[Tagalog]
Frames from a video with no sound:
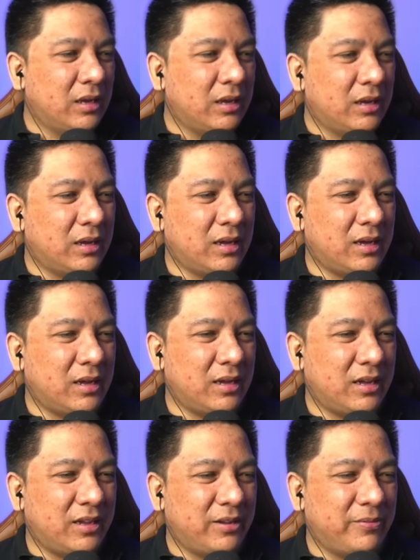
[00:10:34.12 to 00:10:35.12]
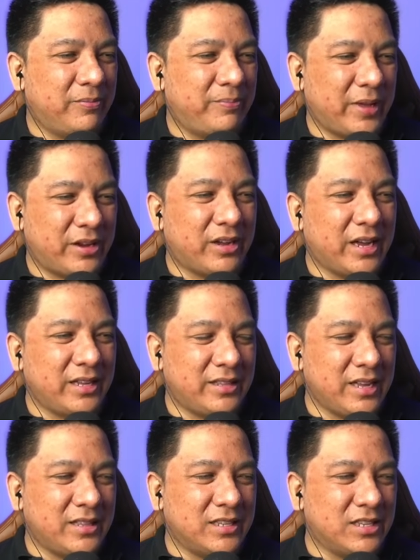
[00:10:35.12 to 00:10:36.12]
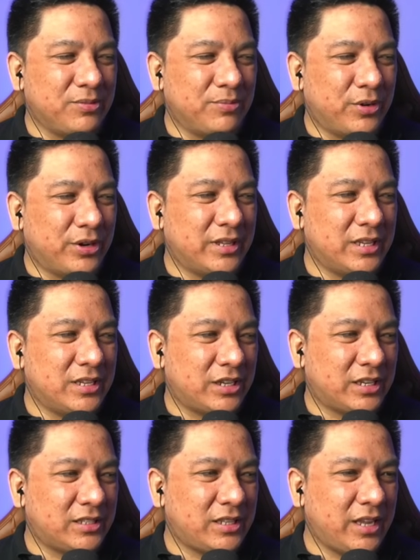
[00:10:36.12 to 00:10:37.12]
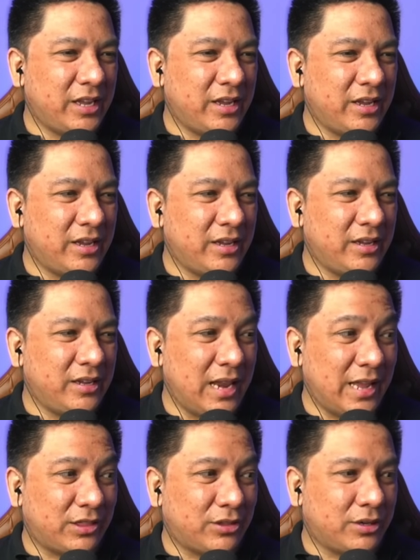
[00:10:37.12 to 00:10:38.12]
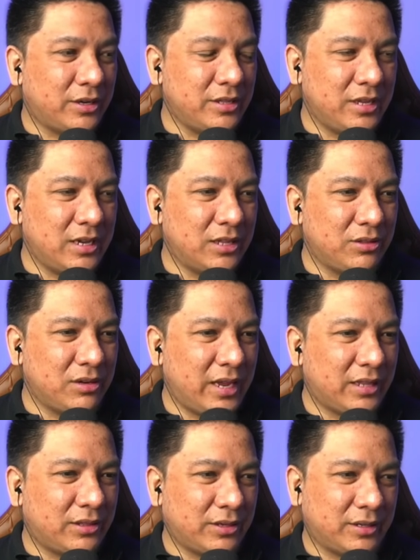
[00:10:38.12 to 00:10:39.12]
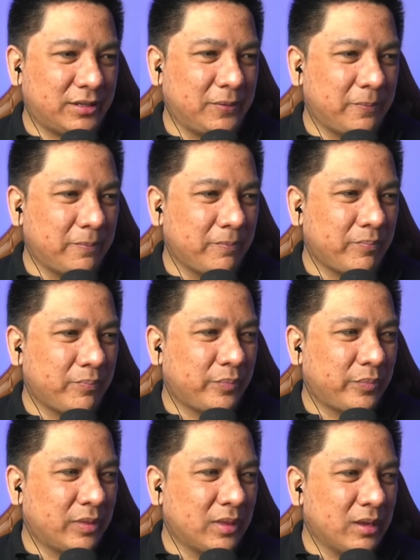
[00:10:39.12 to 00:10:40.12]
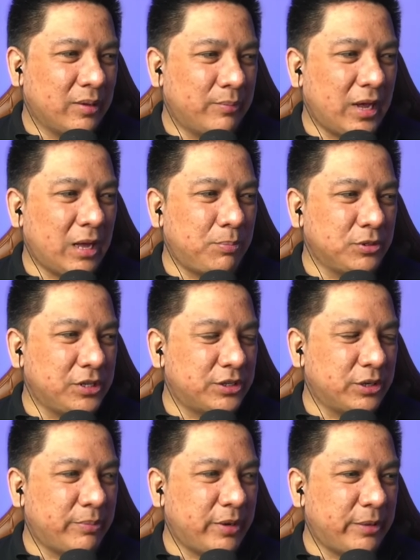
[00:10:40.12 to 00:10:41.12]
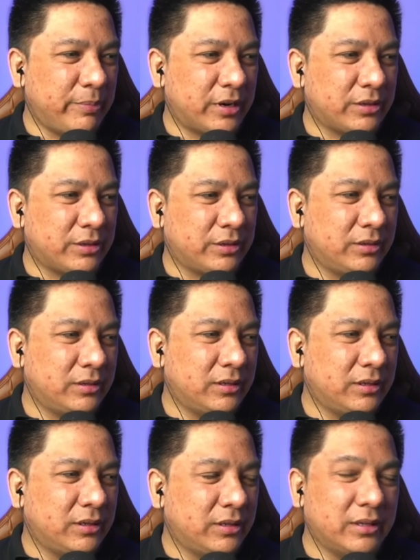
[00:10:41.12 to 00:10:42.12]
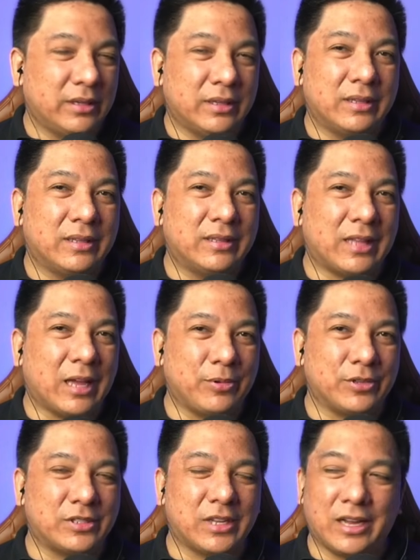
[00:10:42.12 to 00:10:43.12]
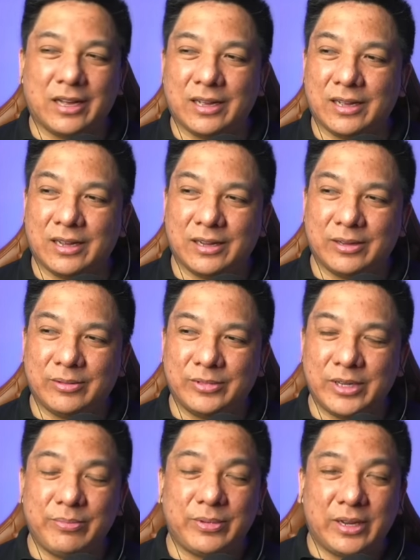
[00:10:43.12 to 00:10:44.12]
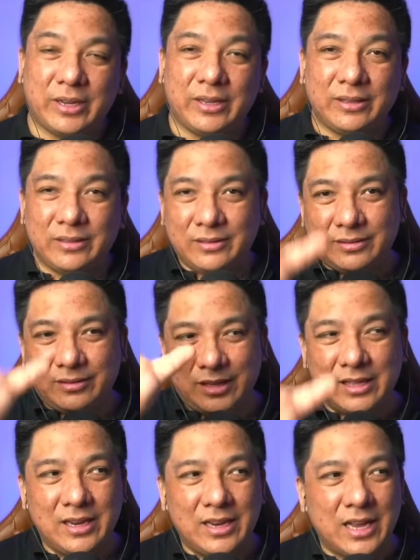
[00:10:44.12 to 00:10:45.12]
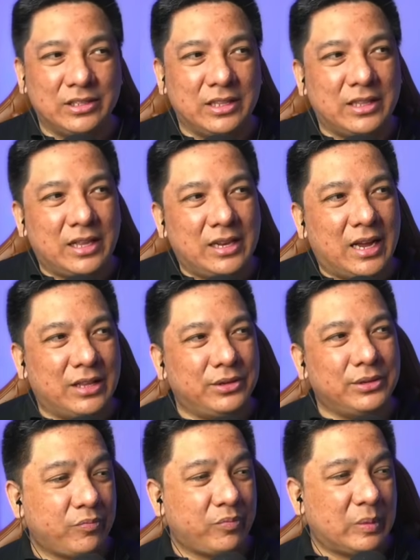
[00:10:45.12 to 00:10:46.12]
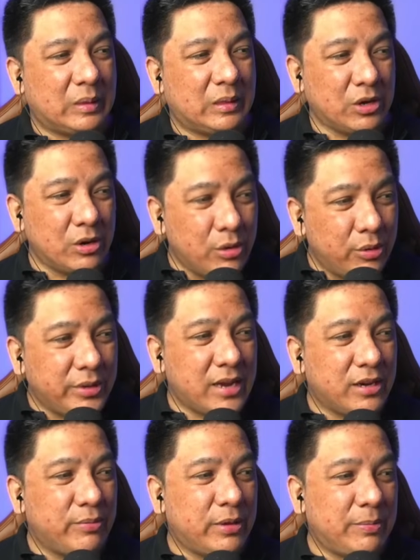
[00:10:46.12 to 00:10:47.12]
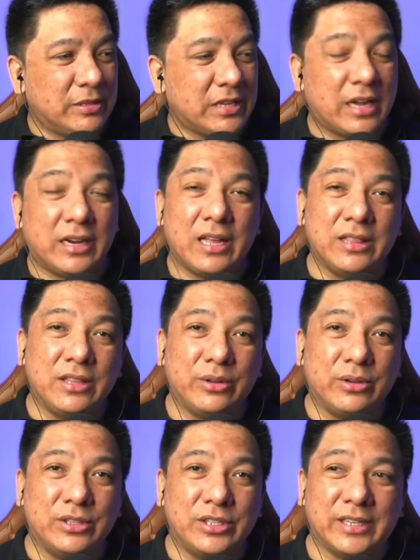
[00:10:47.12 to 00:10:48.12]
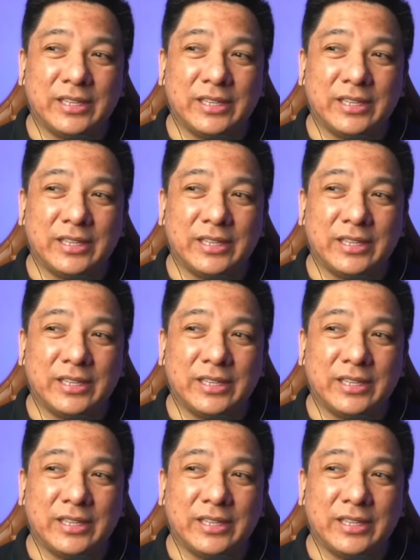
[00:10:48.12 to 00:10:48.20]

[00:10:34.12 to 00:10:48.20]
Um, pero I think this is more than just a letter. Hindi lang to letter. Baka position paper to. Tapos, uh, syempre, detalyado-detalyado yun. Tinuluyan ni BP Sara ang DOJ.